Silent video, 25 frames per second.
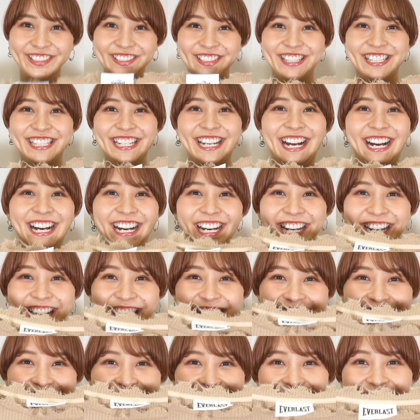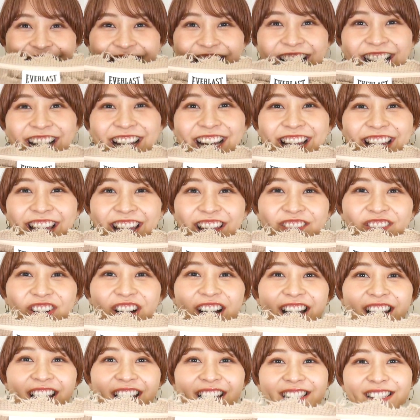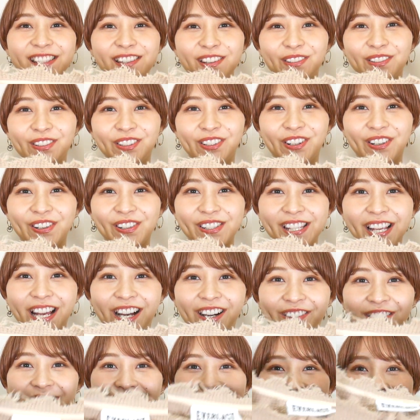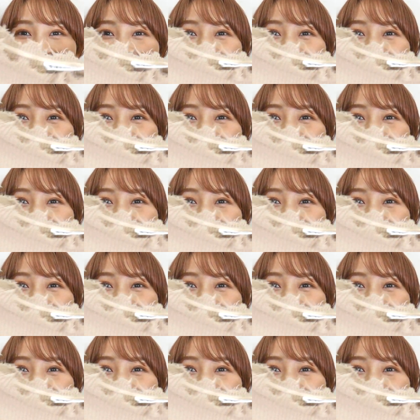こちらエバーラストの3ン